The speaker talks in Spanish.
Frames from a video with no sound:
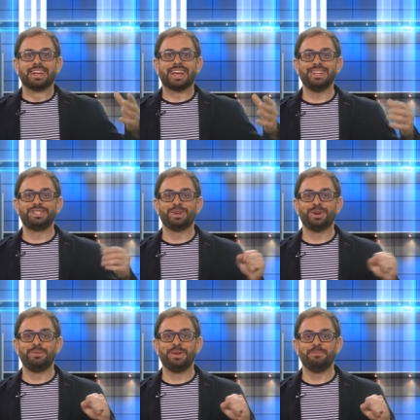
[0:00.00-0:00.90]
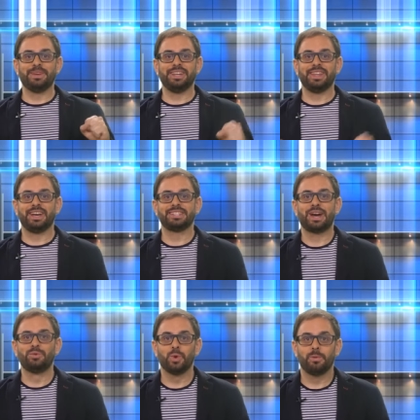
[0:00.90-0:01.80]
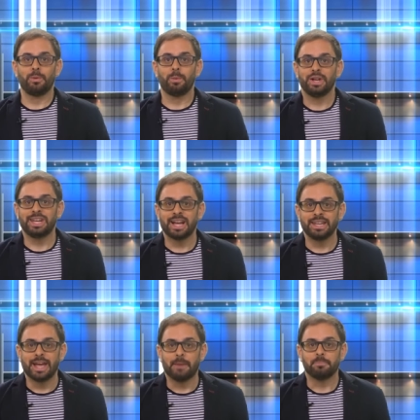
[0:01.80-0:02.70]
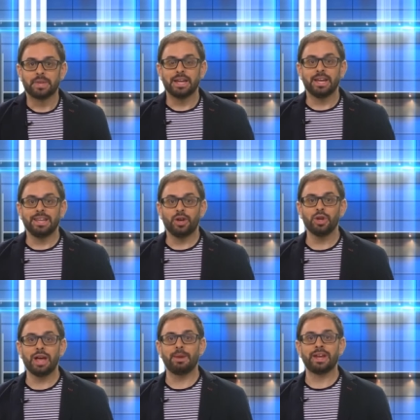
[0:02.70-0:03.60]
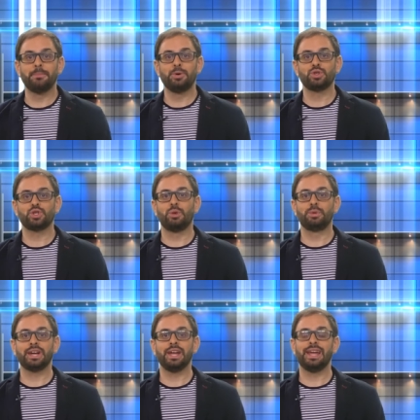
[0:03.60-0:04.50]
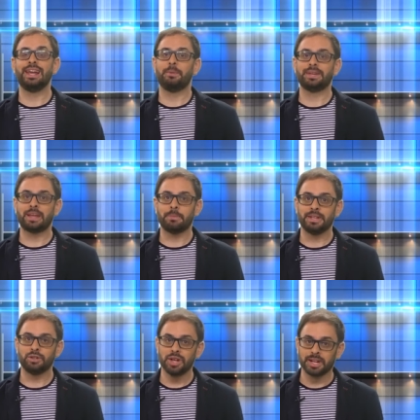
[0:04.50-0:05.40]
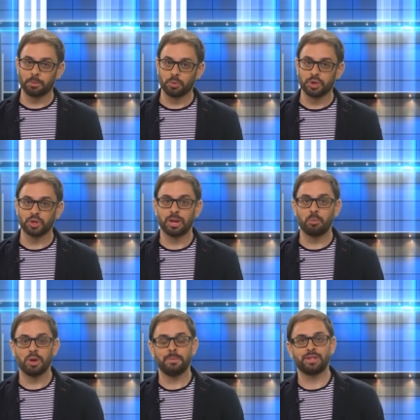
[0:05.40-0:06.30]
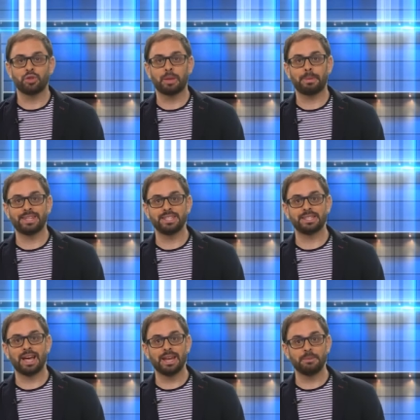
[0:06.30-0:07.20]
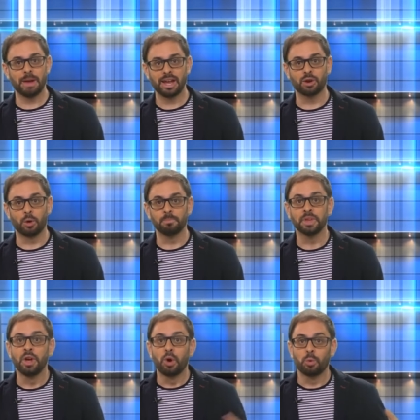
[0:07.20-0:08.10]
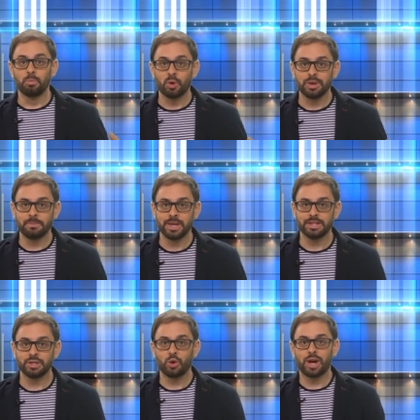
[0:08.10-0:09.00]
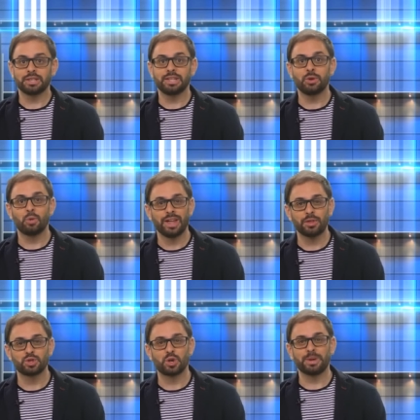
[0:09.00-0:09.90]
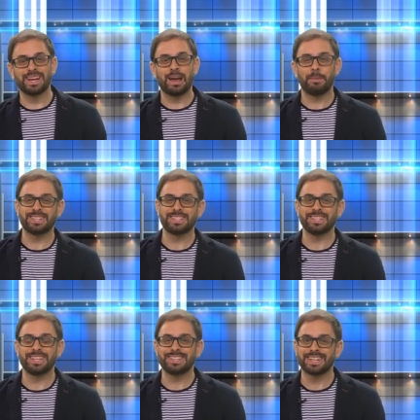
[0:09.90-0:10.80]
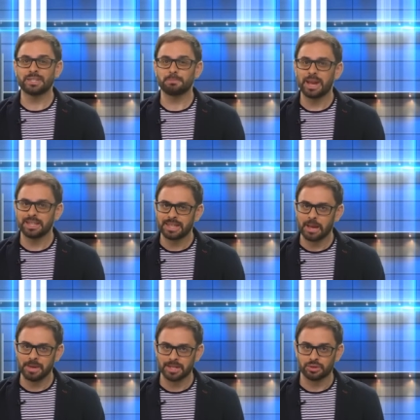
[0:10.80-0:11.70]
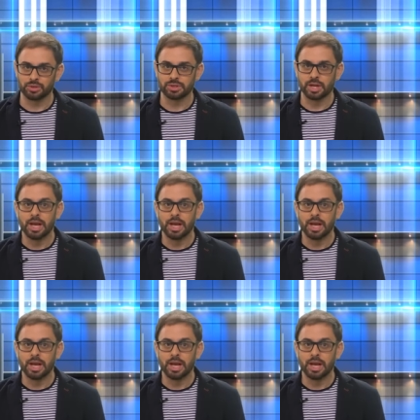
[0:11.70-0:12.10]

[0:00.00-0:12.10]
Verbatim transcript: Caiso y bienvenidas a un nuevo Political Día. En el de hoy hablaremos sobre el levantamiento y revolución del movimiento zapatista en México, un movimiento articulado sobre la base de tres planteamientos.